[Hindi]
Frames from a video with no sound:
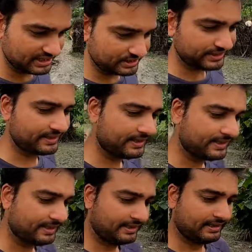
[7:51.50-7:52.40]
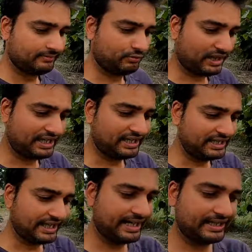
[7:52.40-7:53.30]
है गाइस
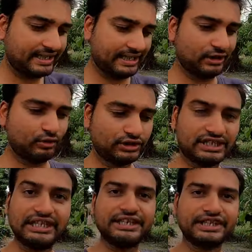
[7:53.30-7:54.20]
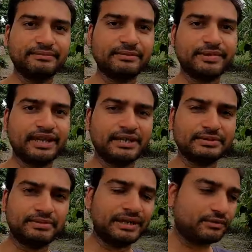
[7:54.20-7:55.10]
पॉइंट ये है कि उस कंडीशन में भी
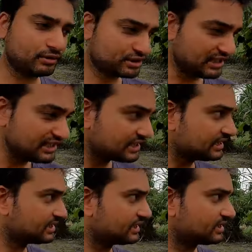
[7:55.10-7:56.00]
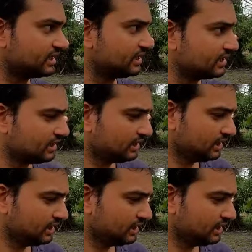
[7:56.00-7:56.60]
हम अपने आप को चेंज कैसे करते हैं